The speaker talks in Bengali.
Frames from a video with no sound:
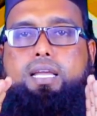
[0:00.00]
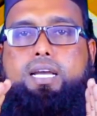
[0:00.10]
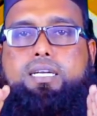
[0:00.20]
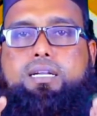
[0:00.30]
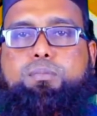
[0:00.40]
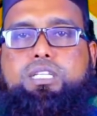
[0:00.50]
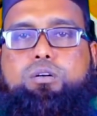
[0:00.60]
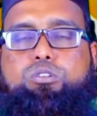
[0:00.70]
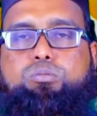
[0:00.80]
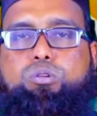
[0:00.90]
একটা মিথ্যা
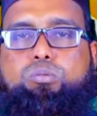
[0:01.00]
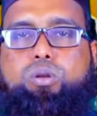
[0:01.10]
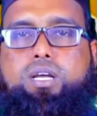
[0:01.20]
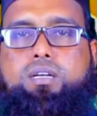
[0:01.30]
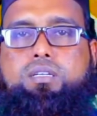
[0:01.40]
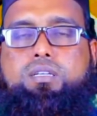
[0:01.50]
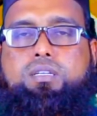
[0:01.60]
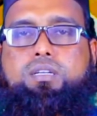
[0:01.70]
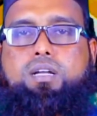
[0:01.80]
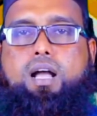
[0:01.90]
কথা বলবো না
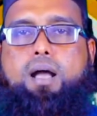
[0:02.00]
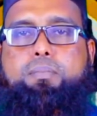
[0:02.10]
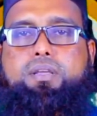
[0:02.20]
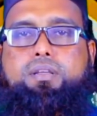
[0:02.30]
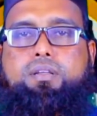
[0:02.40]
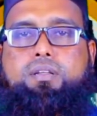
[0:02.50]
আমি